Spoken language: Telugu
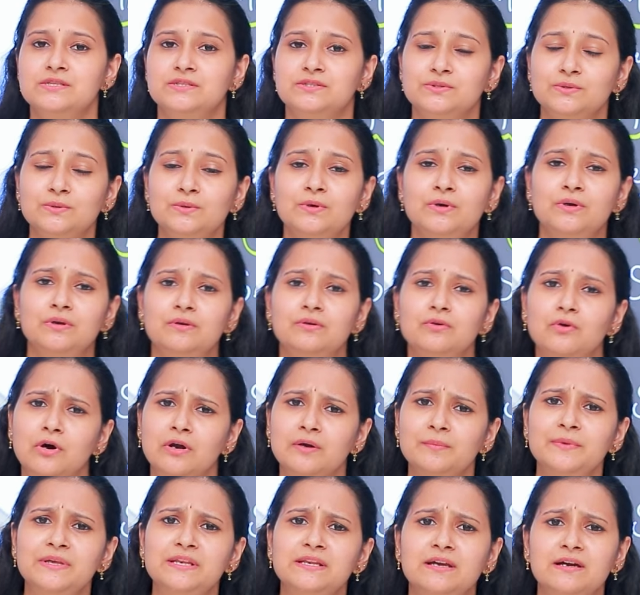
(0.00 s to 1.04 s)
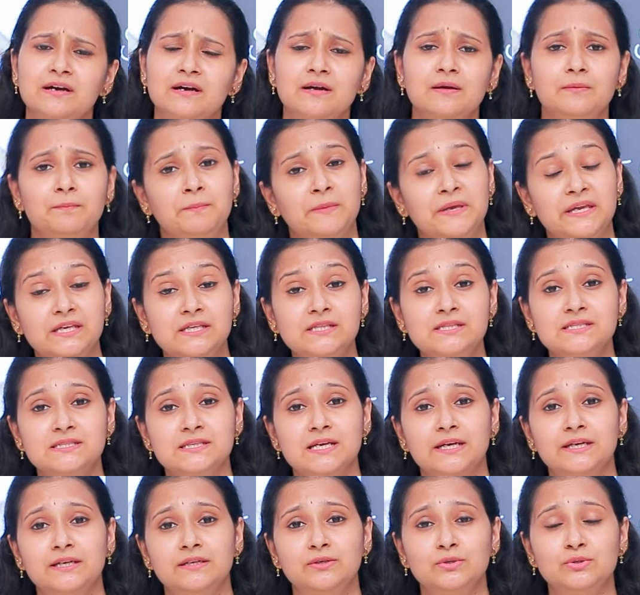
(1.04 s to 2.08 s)
సో నార్మల్గా మేల్
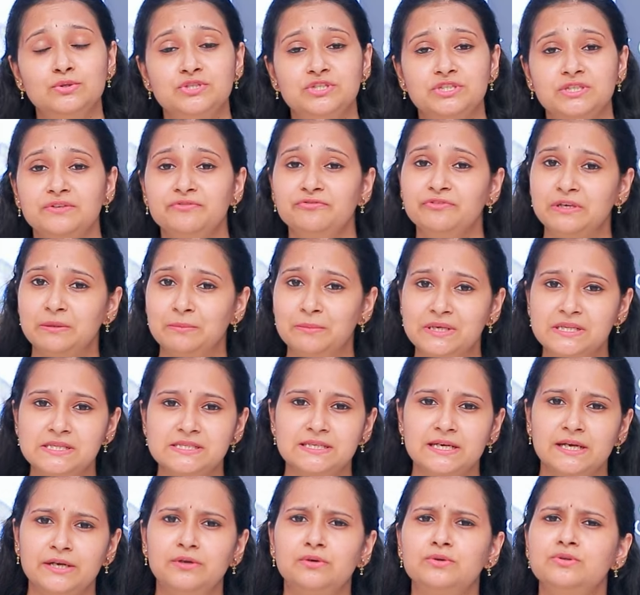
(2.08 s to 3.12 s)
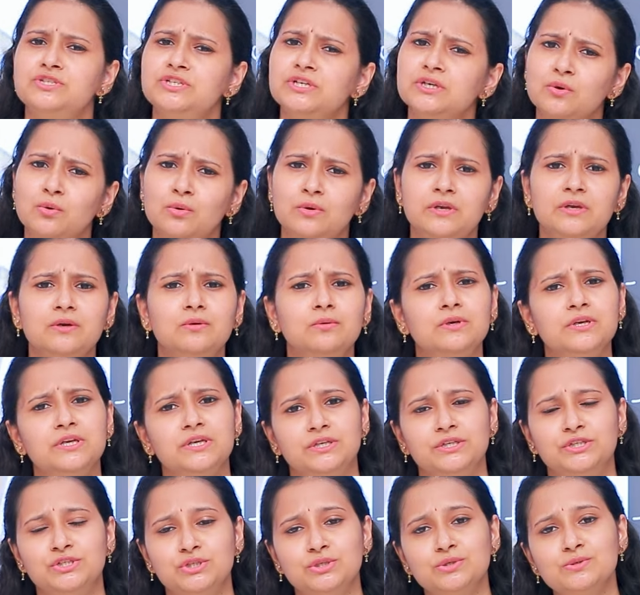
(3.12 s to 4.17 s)
సైడ్ నుంచి ఫీమేల్ సైడ్ నుంచి కొన్ని కొన్ని
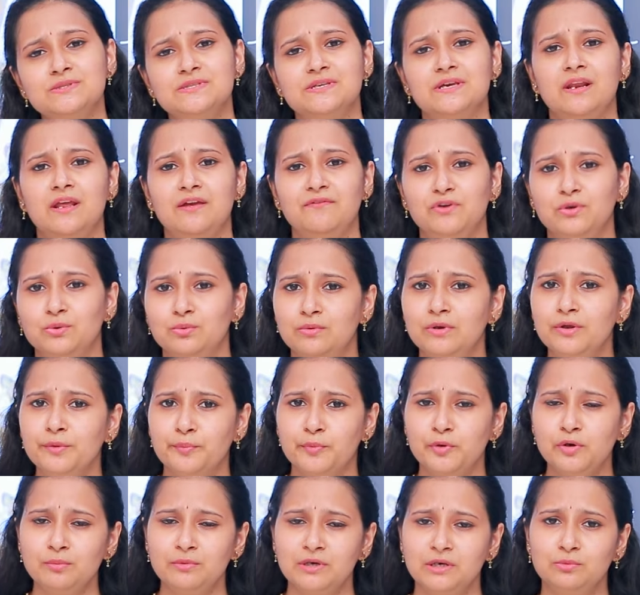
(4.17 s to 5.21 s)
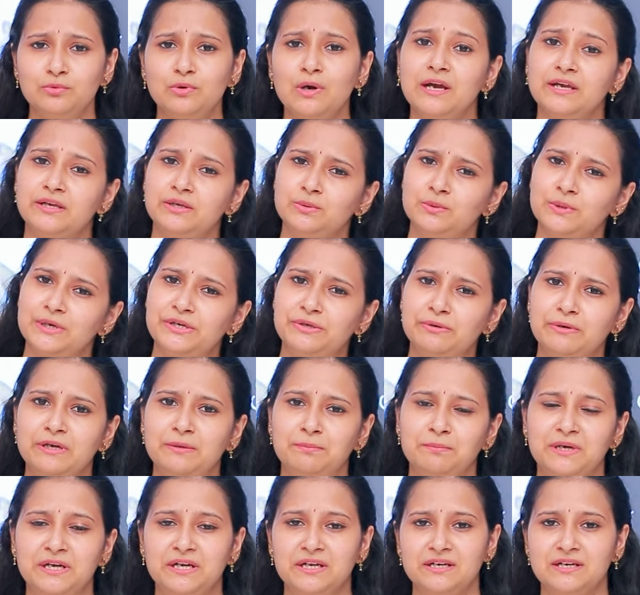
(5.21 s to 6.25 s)
ఇష్యూస్ అనేవి ఉన్నప్పుడు మనము ఐయుఐ
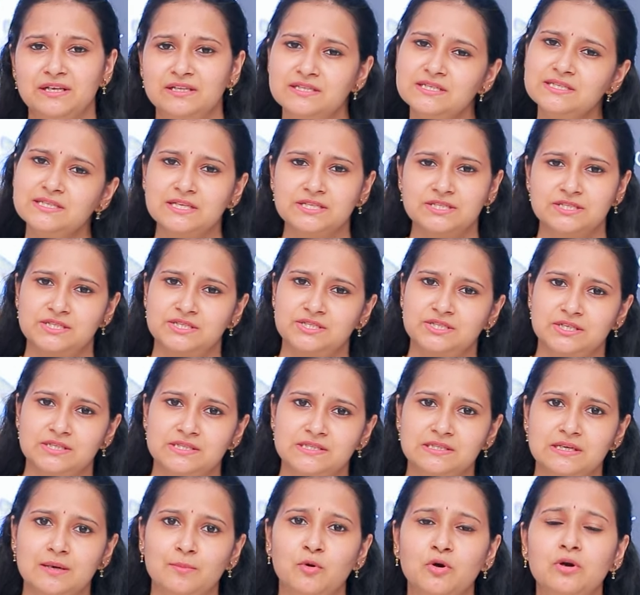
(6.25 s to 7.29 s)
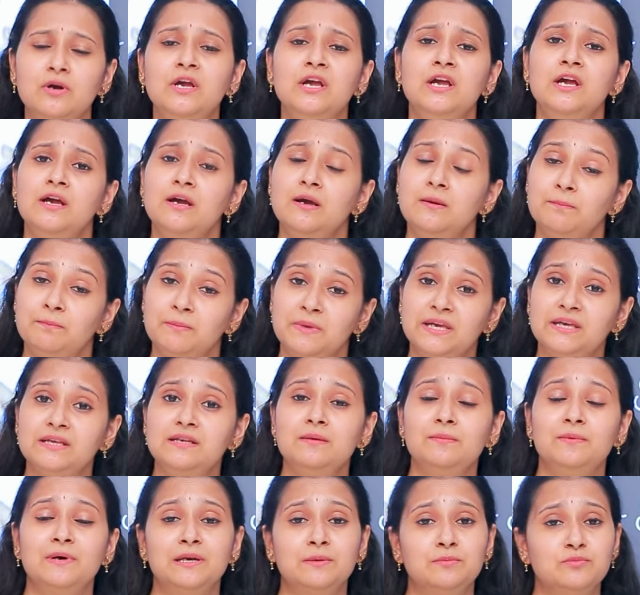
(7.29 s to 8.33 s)
ట్రీట్మెంట్ అనేది సజెస్ట్ చేస్తాము
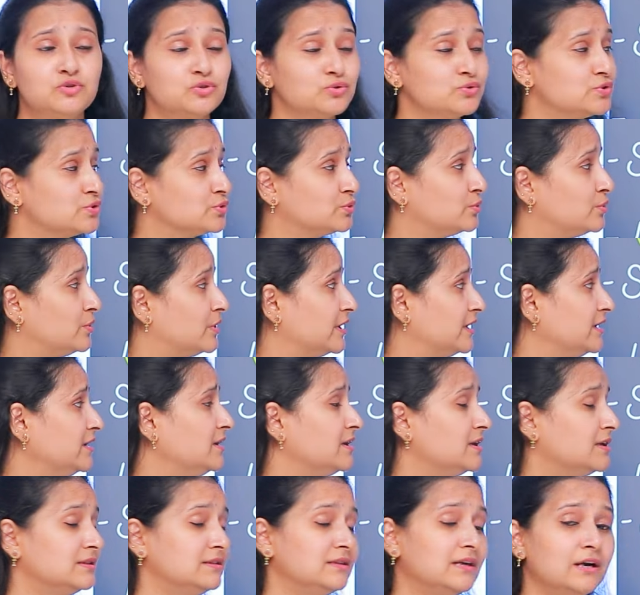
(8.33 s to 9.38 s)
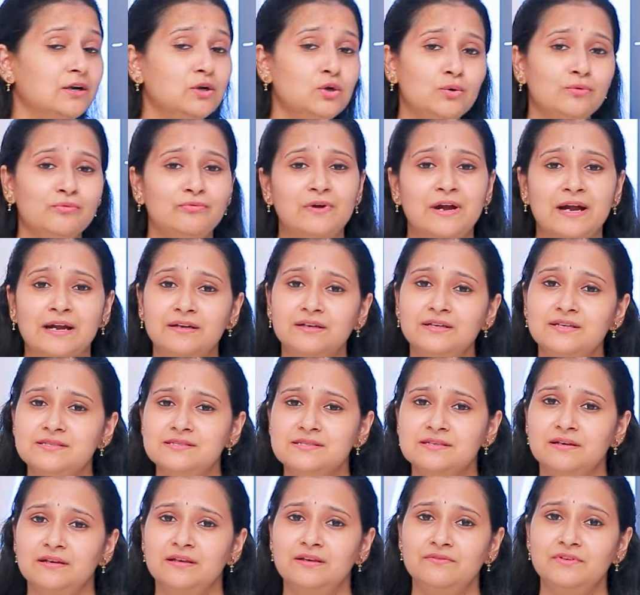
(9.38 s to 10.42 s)
మేల్ మనం చూసుకుంటే దాంట్లో
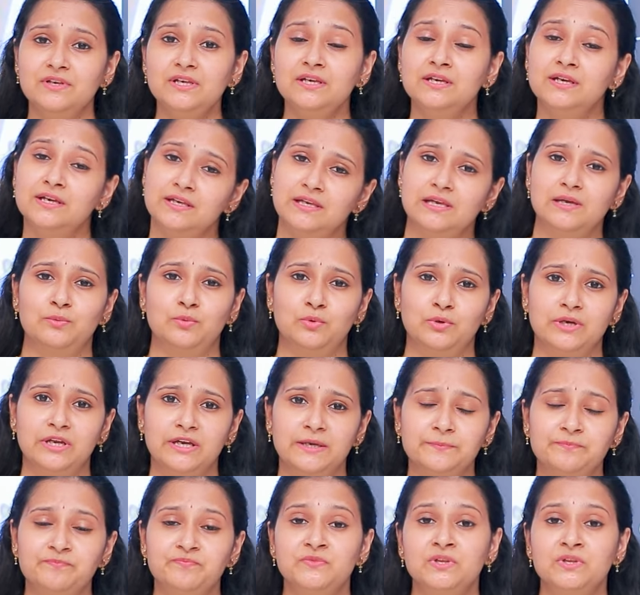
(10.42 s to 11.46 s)
ఫ్యాక్టర్స్ అనేవి ఏమున్నాయి